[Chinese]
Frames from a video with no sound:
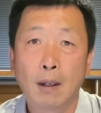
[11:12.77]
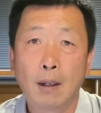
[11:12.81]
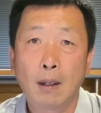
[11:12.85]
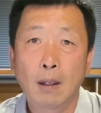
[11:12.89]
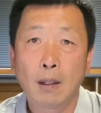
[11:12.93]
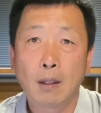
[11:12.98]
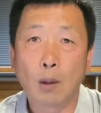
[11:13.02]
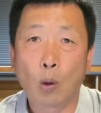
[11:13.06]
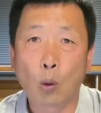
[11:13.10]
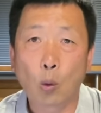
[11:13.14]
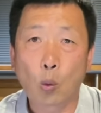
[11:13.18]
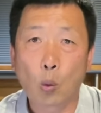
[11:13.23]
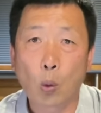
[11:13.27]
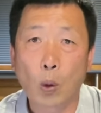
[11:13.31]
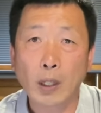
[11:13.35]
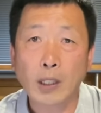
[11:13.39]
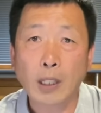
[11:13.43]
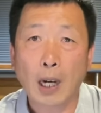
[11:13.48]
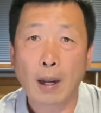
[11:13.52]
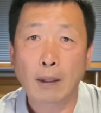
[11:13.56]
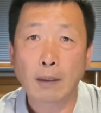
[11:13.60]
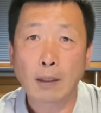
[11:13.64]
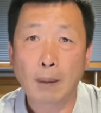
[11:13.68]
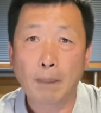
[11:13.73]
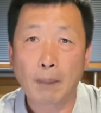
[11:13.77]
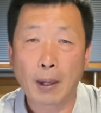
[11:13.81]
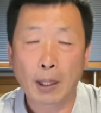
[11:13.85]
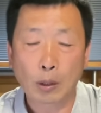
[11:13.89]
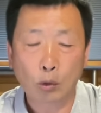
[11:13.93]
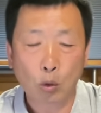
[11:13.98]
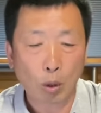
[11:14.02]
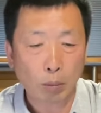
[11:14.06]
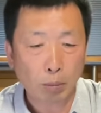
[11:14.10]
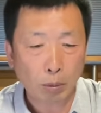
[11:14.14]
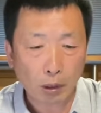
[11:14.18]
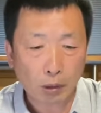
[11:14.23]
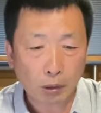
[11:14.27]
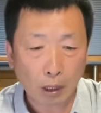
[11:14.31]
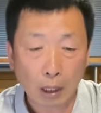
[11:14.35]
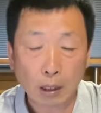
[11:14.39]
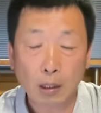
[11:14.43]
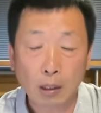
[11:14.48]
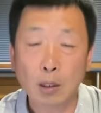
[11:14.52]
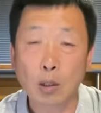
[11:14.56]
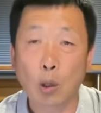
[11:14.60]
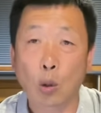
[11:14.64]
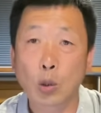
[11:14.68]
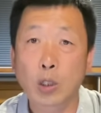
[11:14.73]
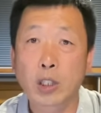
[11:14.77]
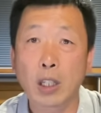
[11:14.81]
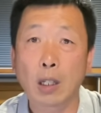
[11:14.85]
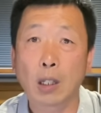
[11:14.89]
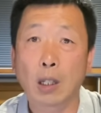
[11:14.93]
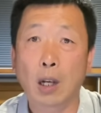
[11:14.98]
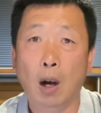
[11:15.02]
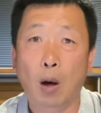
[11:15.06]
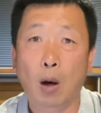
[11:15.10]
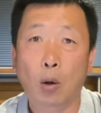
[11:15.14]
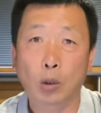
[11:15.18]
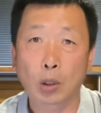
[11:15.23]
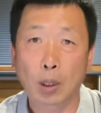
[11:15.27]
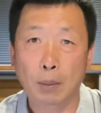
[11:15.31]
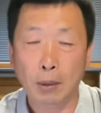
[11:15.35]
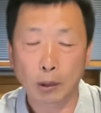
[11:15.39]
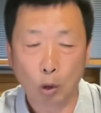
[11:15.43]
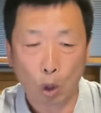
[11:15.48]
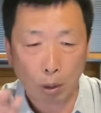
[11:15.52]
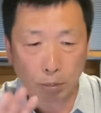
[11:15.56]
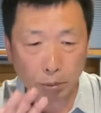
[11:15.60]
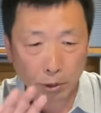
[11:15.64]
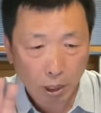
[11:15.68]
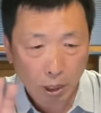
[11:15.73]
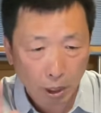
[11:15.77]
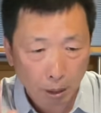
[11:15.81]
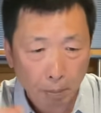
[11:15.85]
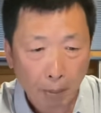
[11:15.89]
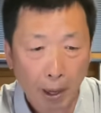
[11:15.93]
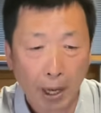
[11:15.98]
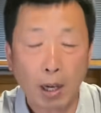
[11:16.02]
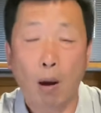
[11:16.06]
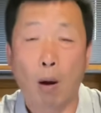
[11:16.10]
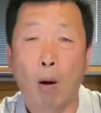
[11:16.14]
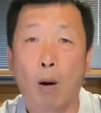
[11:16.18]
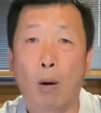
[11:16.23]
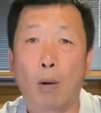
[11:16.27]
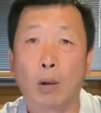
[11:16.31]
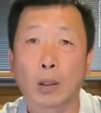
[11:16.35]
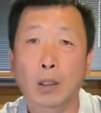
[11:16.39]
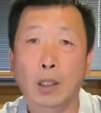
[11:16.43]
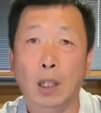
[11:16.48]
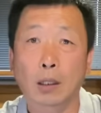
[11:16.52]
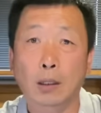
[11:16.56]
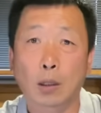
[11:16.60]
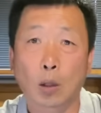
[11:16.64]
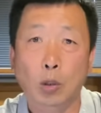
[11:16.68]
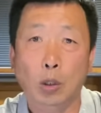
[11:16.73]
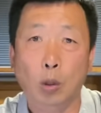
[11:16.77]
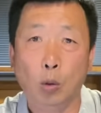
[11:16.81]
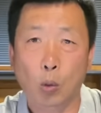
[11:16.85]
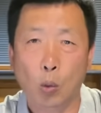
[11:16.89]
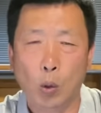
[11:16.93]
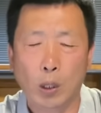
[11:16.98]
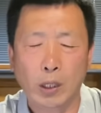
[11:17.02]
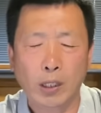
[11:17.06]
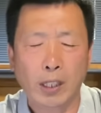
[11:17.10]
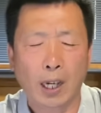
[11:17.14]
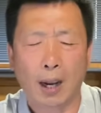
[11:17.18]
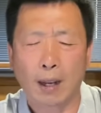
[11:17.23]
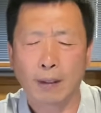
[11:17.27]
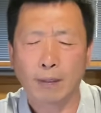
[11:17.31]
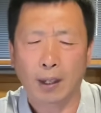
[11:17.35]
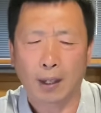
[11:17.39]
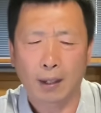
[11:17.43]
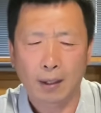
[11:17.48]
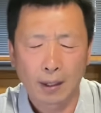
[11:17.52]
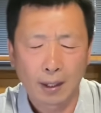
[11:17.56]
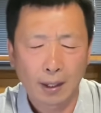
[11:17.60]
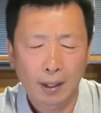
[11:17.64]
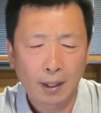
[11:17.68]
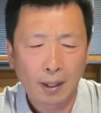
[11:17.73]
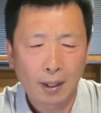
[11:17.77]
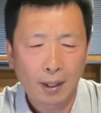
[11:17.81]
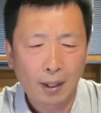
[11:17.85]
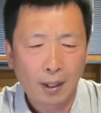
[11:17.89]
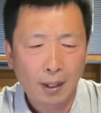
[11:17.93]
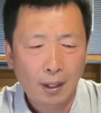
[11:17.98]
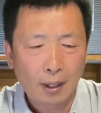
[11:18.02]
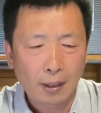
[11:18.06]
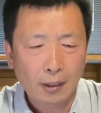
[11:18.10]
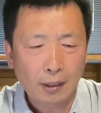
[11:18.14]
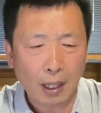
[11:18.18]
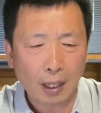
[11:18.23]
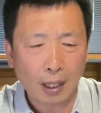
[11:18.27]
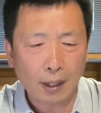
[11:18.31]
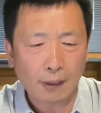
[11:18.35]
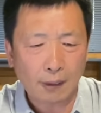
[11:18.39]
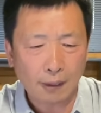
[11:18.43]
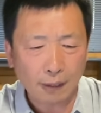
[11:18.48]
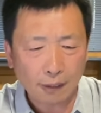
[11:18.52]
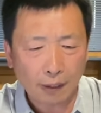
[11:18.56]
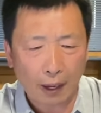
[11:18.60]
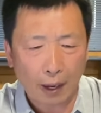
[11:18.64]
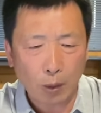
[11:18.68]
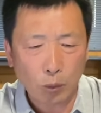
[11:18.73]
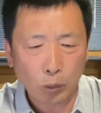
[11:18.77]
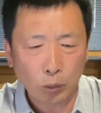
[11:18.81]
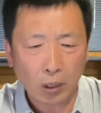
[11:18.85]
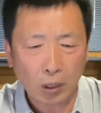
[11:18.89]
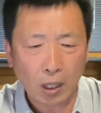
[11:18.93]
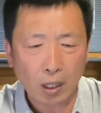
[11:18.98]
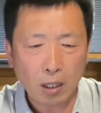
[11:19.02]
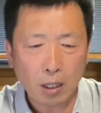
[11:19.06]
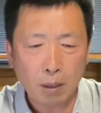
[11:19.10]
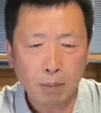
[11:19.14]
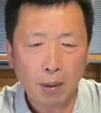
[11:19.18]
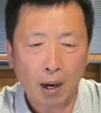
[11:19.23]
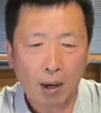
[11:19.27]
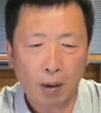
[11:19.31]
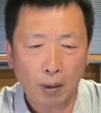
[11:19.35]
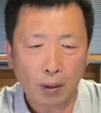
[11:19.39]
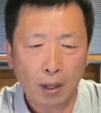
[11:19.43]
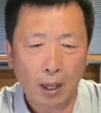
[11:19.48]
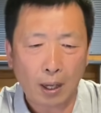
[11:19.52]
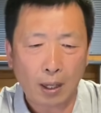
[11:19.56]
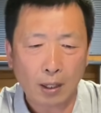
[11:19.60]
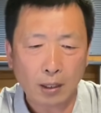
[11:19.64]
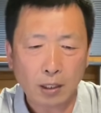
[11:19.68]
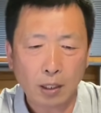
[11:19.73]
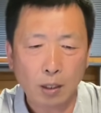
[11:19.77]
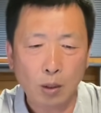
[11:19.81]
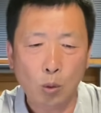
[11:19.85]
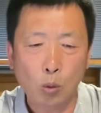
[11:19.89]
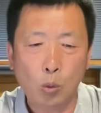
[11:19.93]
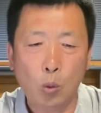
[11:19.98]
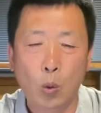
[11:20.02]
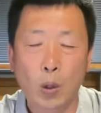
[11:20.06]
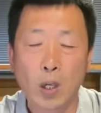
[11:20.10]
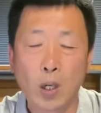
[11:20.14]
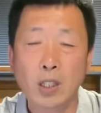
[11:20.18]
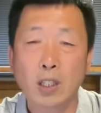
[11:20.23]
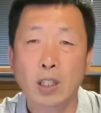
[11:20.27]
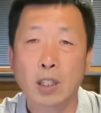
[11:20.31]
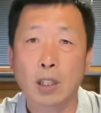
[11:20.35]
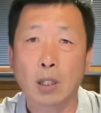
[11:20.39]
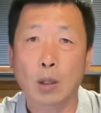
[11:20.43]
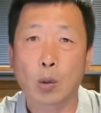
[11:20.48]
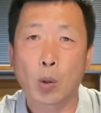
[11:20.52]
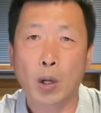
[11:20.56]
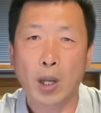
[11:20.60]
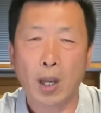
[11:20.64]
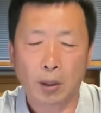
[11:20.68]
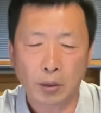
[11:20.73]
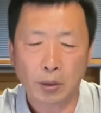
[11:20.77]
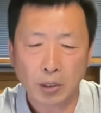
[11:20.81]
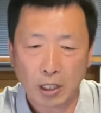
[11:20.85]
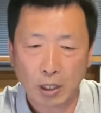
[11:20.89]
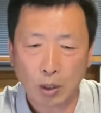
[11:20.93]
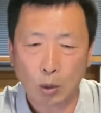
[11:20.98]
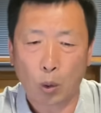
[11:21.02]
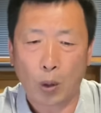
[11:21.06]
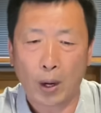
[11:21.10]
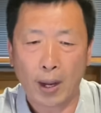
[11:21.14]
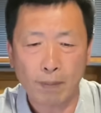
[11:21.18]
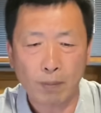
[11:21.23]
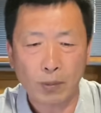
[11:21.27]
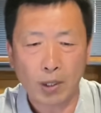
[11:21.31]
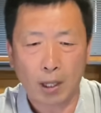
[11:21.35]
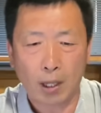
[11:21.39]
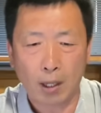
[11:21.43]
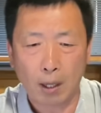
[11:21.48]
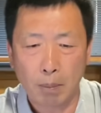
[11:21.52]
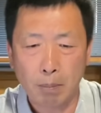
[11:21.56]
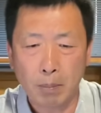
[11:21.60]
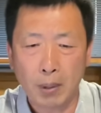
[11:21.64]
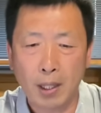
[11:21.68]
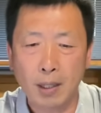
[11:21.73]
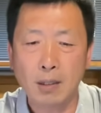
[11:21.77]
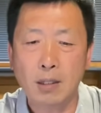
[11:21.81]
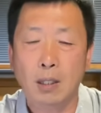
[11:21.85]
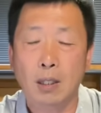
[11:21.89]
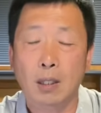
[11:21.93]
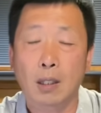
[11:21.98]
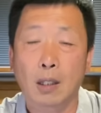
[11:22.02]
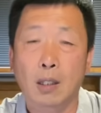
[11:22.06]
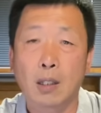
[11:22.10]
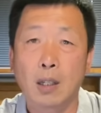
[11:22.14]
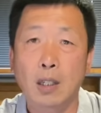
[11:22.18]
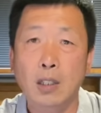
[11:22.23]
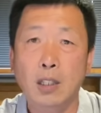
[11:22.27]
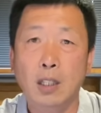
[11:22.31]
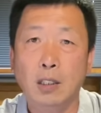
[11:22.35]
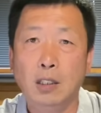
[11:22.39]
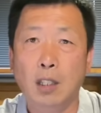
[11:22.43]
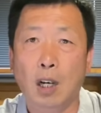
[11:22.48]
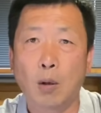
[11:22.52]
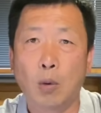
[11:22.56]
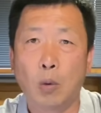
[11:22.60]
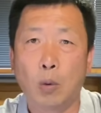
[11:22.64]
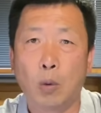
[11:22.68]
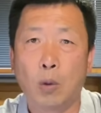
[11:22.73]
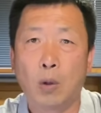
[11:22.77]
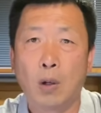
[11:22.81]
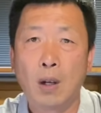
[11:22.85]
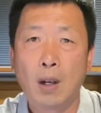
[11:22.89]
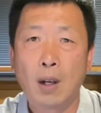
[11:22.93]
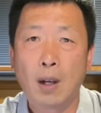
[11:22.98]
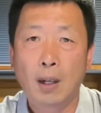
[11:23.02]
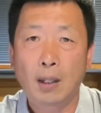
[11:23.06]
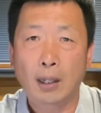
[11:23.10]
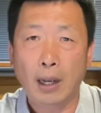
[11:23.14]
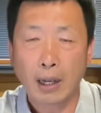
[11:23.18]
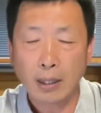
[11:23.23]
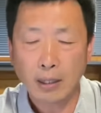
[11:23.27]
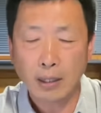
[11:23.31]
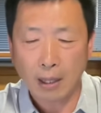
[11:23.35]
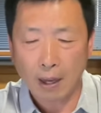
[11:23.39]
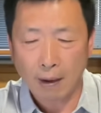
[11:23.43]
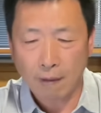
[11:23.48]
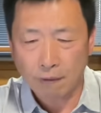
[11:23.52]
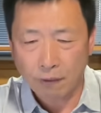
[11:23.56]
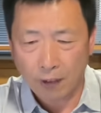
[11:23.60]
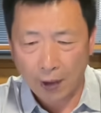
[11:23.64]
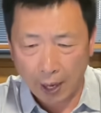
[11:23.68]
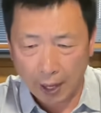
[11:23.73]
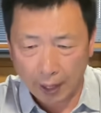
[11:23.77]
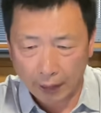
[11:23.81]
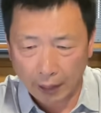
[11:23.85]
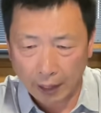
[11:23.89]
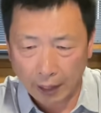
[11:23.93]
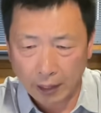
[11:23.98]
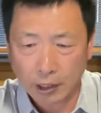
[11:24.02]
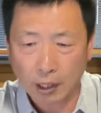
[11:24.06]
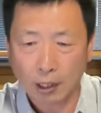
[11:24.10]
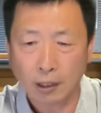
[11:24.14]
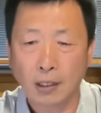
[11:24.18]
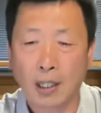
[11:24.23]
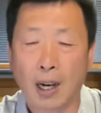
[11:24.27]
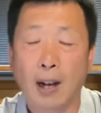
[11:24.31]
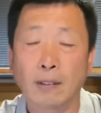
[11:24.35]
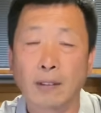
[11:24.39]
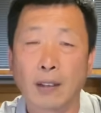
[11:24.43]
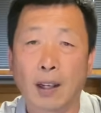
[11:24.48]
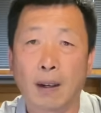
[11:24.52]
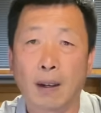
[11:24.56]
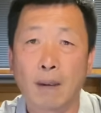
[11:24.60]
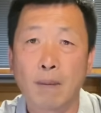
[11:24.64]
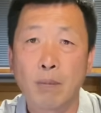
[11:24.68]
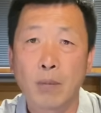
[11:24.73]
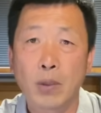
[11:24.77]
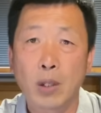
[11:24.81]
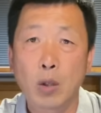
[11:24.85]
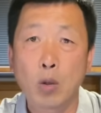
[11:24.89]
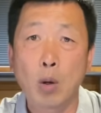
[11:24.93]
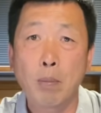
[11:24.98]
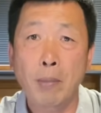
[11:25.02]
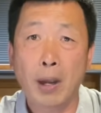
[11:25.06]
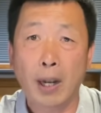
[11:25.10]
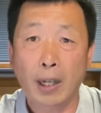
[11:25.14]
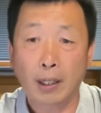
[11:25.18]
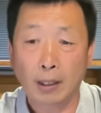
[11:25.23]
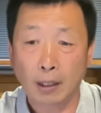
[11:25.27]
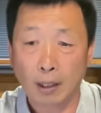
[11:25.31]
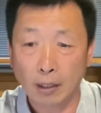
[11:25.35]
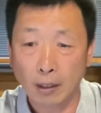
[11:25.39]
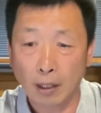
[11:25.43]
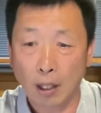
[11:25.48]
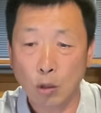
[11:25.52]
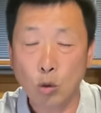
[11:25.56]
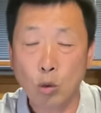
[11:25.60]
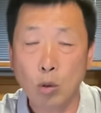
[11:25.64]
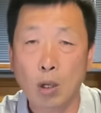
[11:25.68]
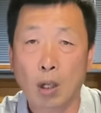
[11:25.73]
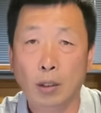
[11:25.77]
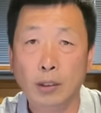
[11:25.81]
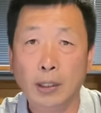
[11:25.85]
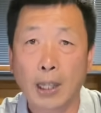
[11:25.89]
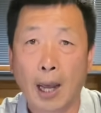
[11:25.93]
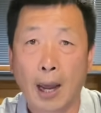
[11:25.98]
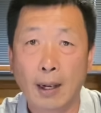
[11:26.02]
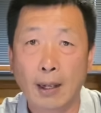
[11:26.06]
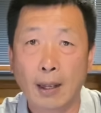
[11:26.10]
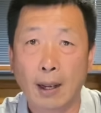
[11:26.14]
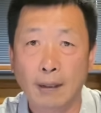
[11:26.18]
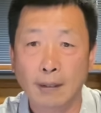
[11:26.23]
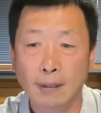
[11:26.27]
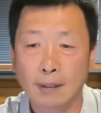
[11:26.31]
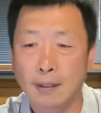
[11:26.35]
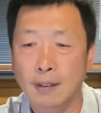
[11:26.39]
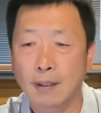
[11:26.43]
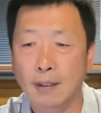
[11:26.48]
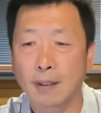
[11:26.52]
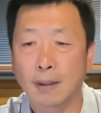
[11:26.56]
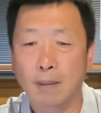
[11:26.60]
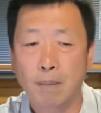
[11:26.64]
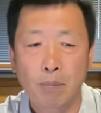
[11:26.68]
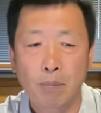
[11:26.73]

有国产的吗？对，这有进口的吗？对不起，没有，这都是国产的。这次采用的疫苗呢，是由国企国药集团和民企科兴生物来研发、来生产的。因为每个人呢需要打两次，